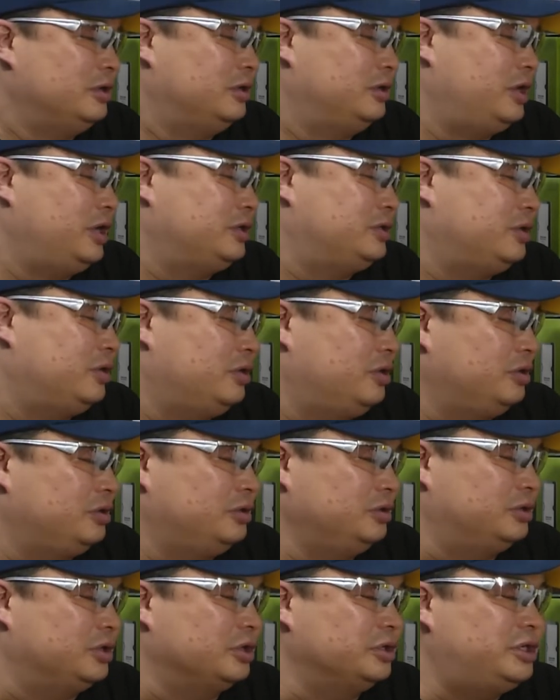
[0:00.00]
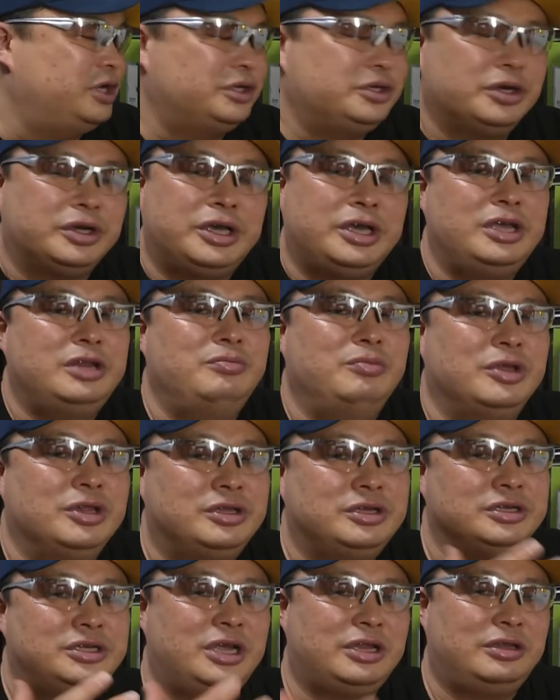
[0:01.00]
그래서 그 전체적인
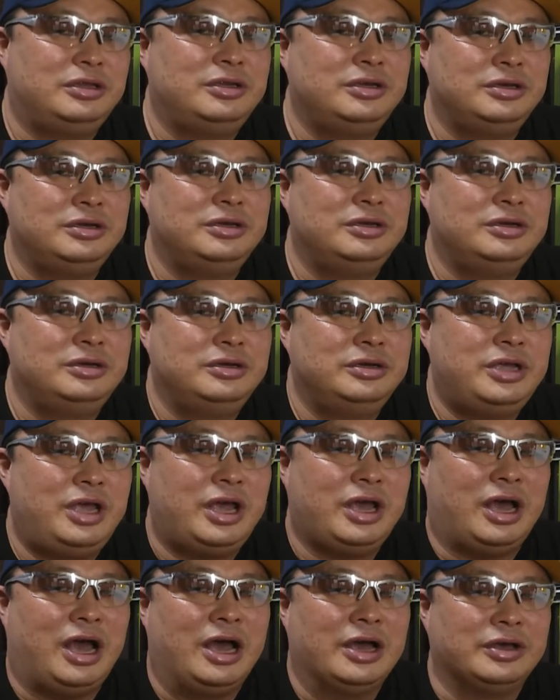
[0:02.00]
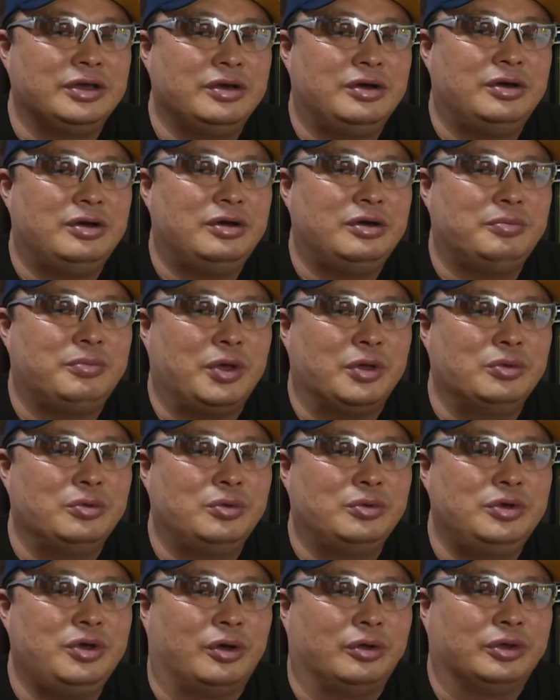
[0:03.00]
민트세트의 가격
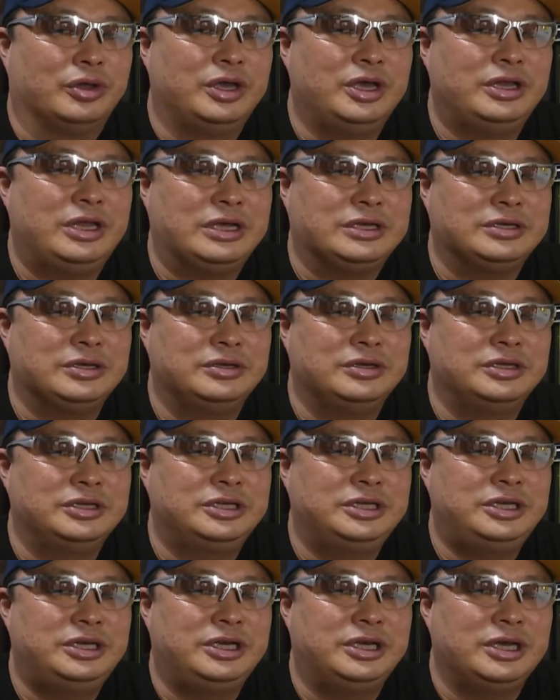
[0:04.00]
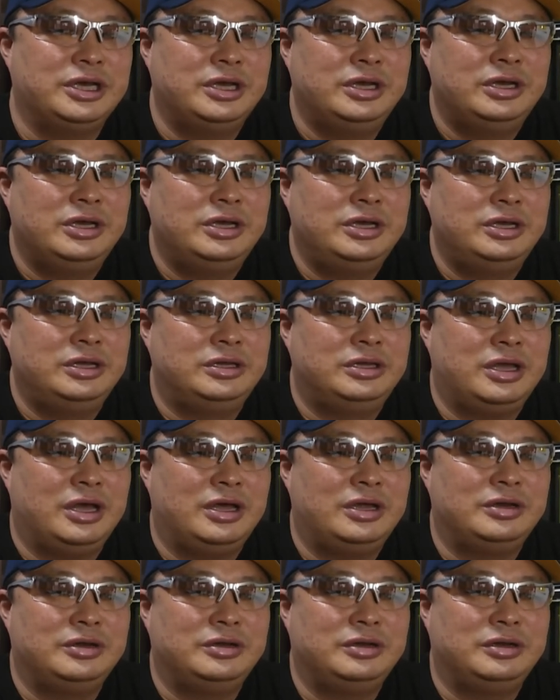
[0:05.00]
변동이 어떻게 됐었는지
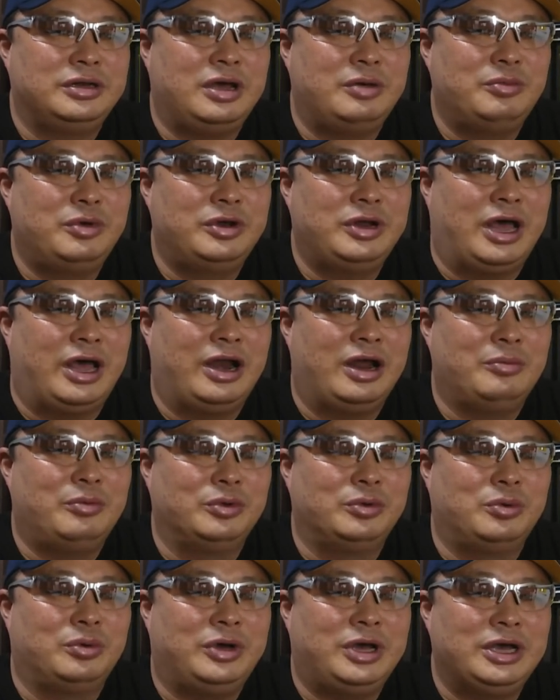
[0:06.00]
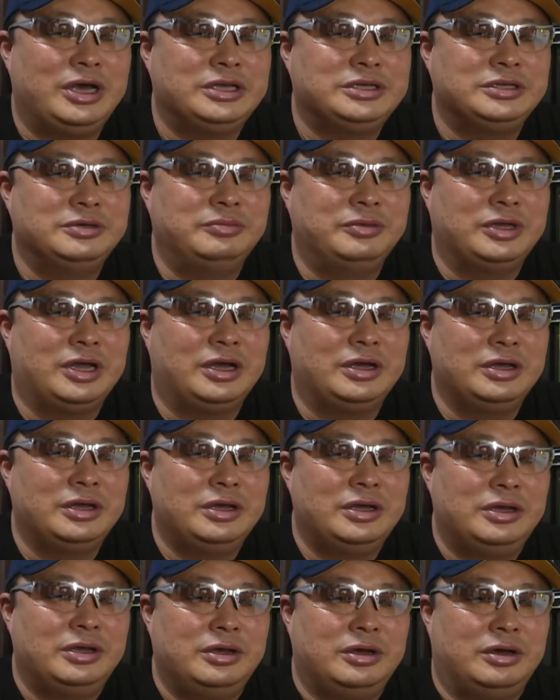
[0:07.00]
일단은 한번 알아보도록 하겠습니다.
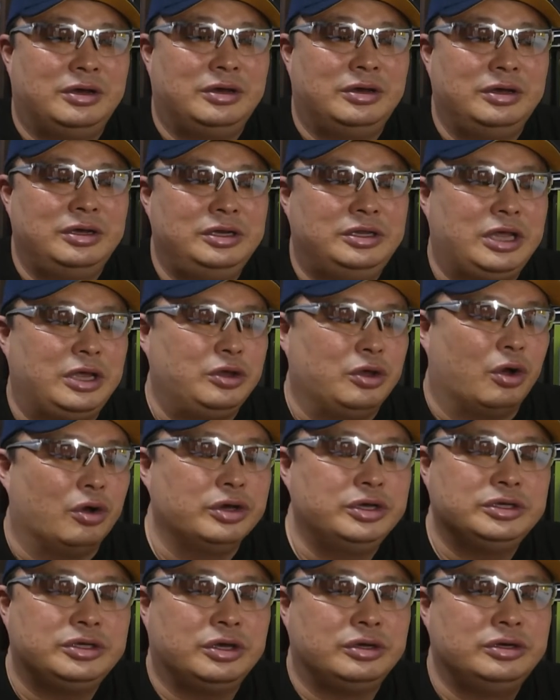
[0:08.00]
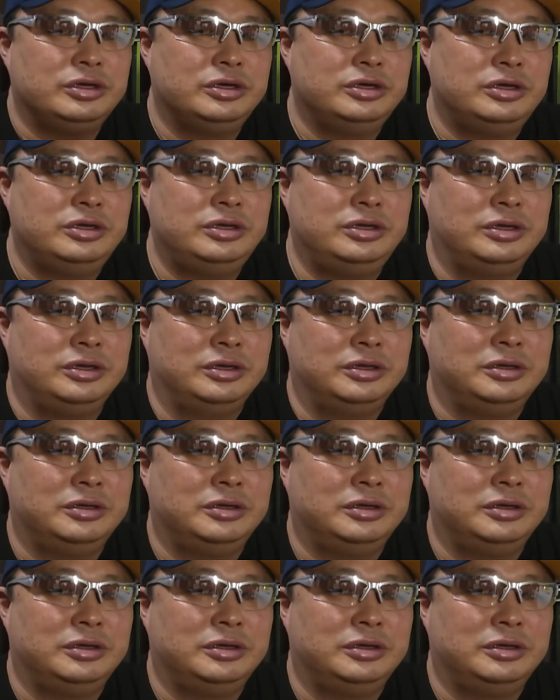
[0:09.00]
어, 일단 여기서는